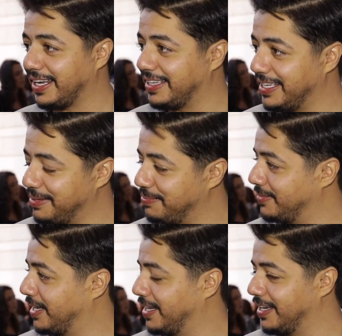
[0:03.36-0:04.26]
القديم
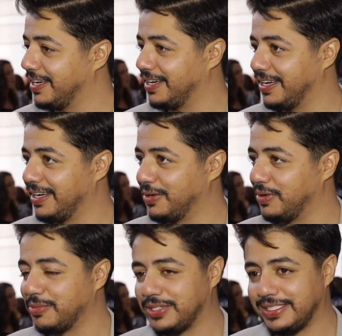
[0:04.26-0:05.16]
آه
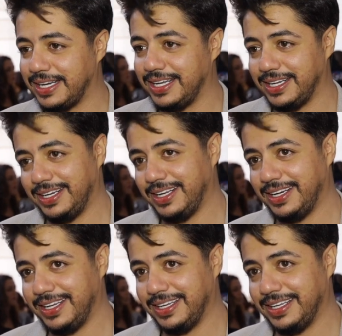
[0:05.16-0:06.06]
هو مسلسل اللي
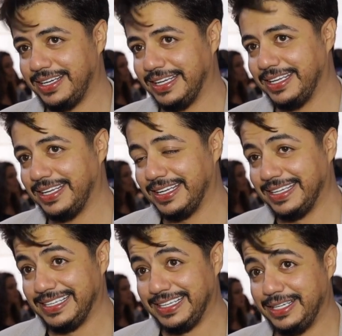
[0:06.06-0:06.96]
اللي اللي
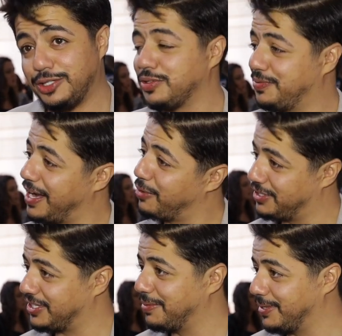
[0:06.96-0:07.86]
دوزت فيه اول
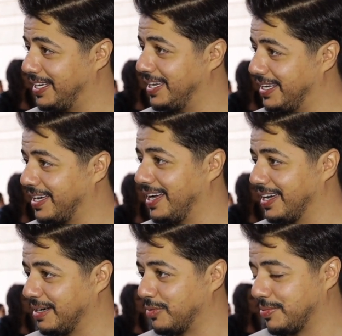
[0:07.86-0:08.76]
تجربه ديالي
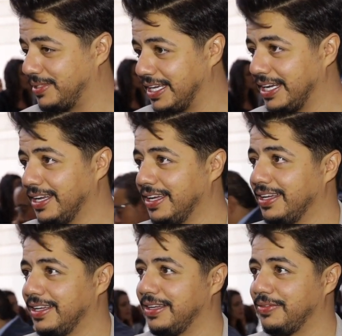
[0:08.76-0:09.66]
كممثل
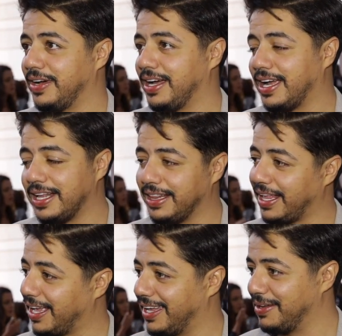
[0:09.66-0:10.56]
فكانت
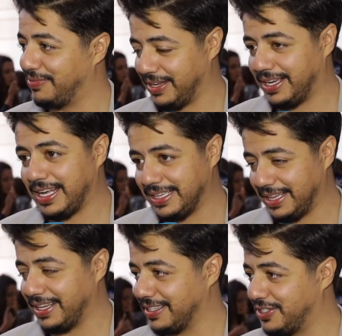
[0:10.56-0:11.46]
آه، كانت
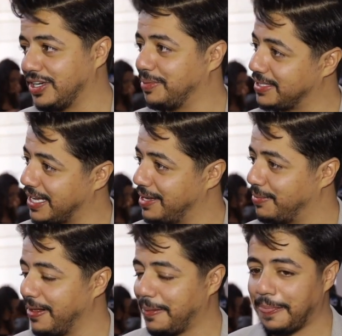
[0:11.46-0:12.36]
التجربه صعيبه